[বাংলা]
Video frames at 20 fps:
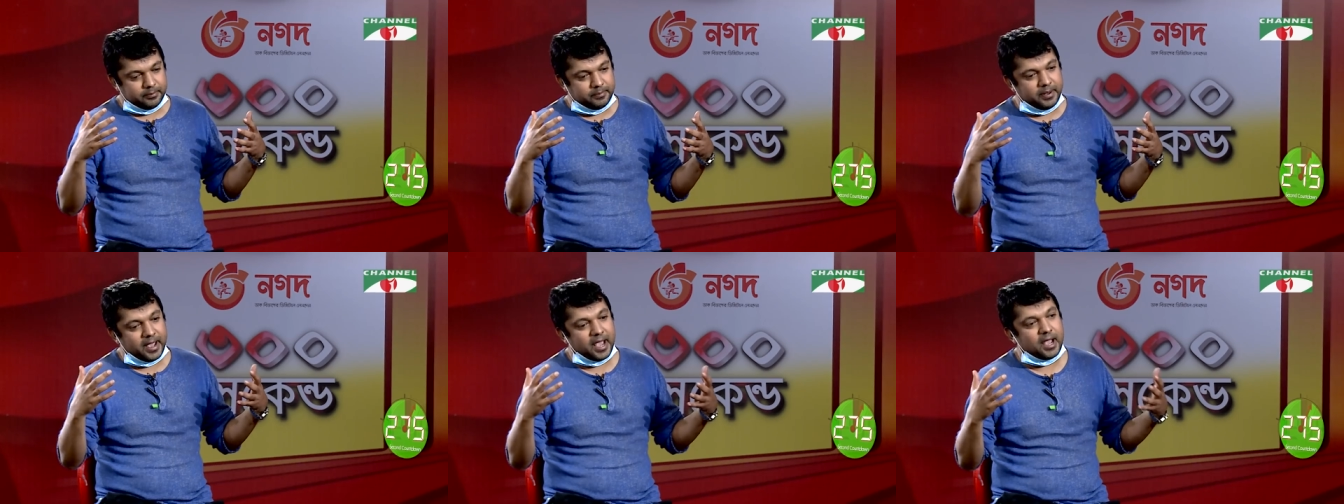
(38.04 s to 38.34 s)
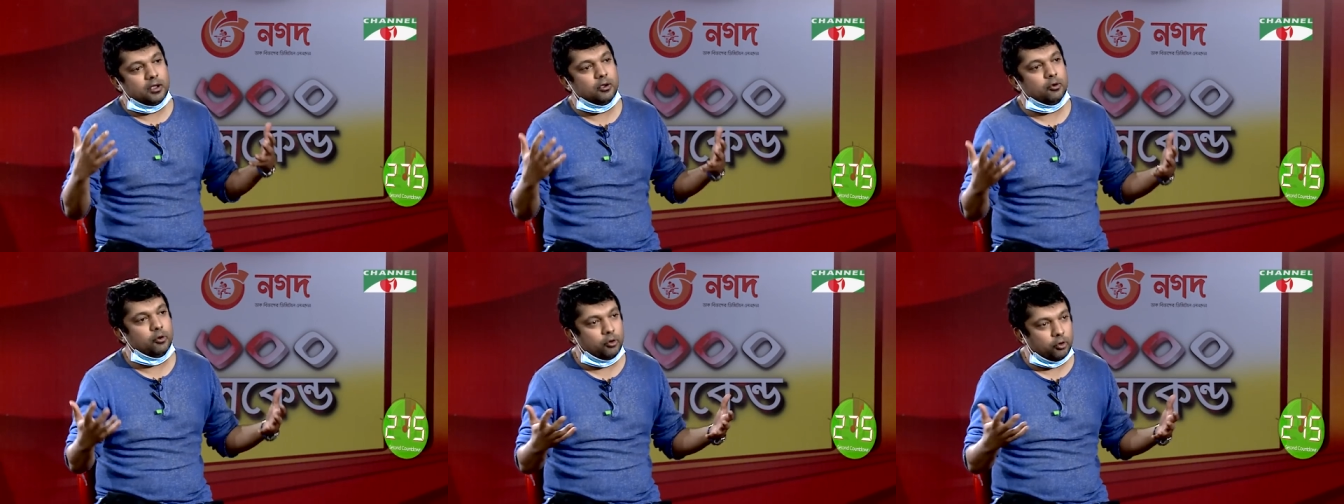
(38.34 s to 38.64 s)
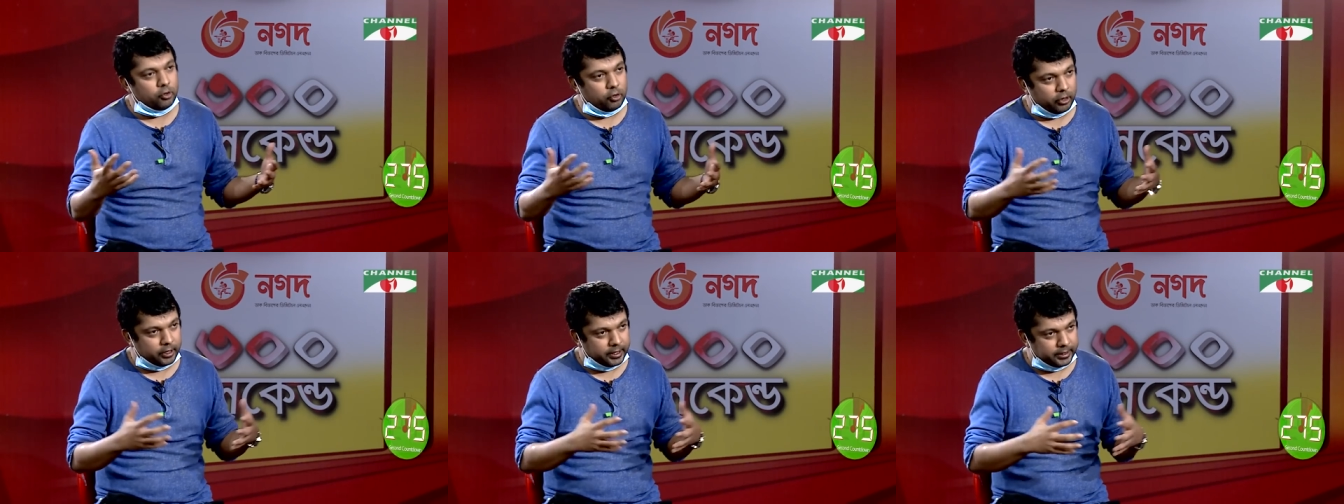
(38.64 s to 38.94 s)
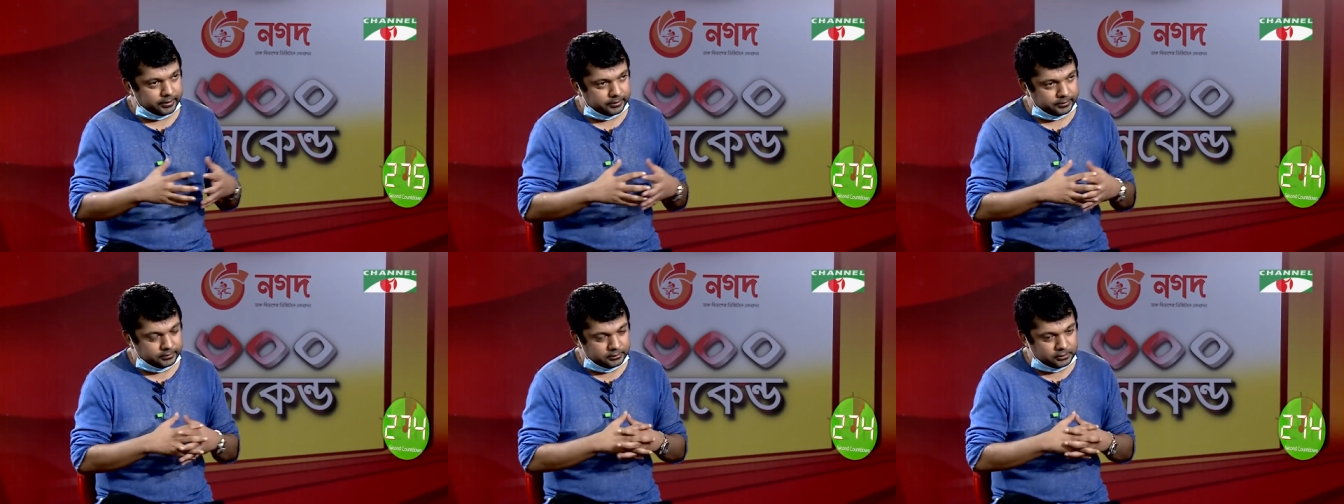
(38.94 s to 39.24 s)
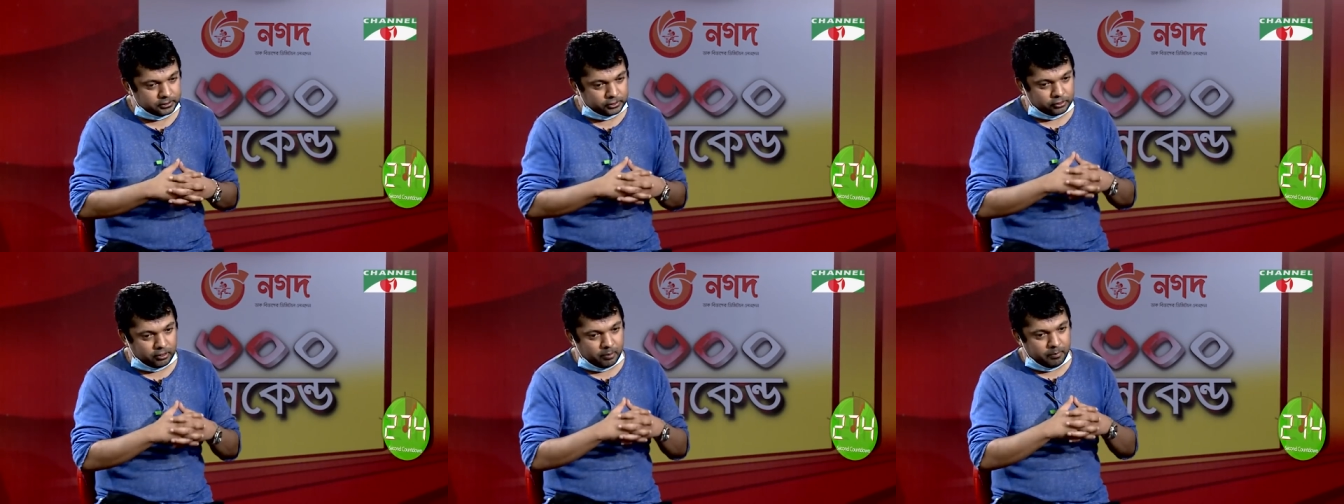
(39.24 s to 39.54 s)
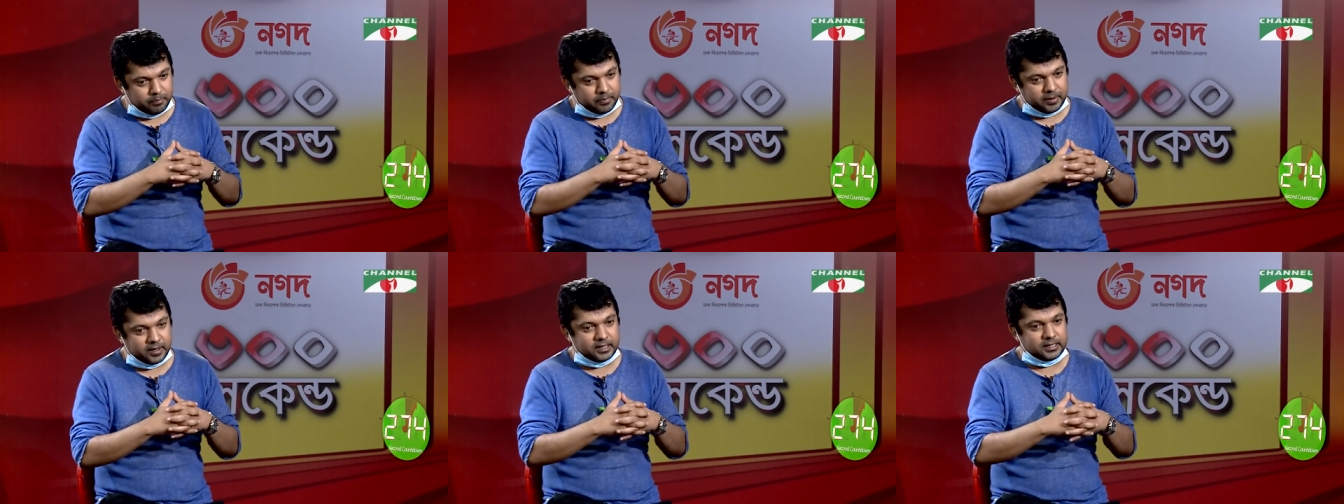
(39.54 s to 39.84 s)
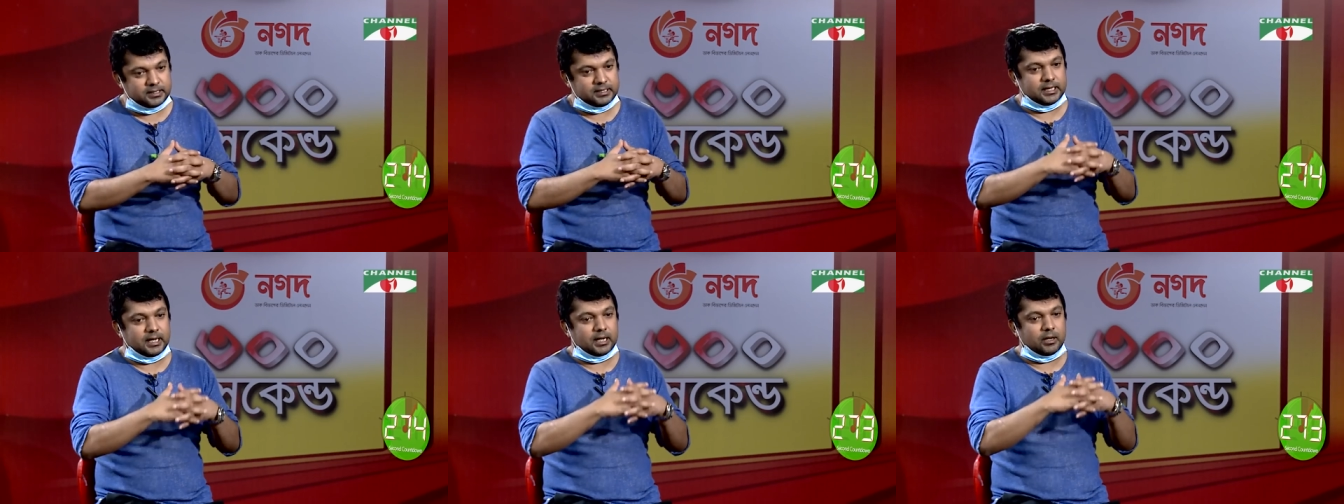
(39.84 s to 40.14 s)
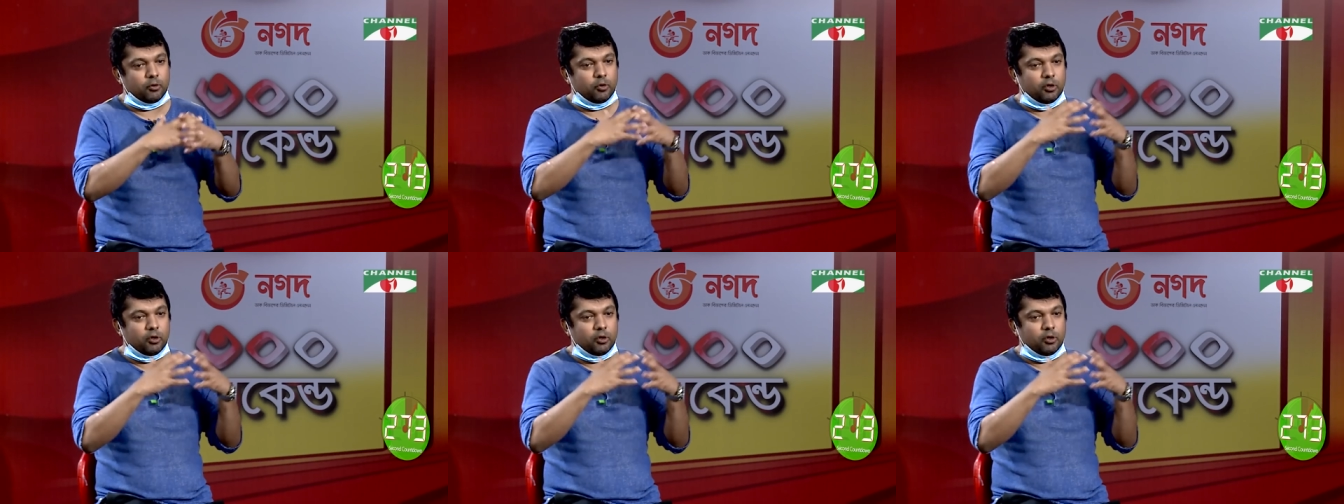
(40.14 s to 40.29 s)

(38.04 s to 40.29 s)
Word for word: ব্যঙ্গও করে যে শম্পা রেজা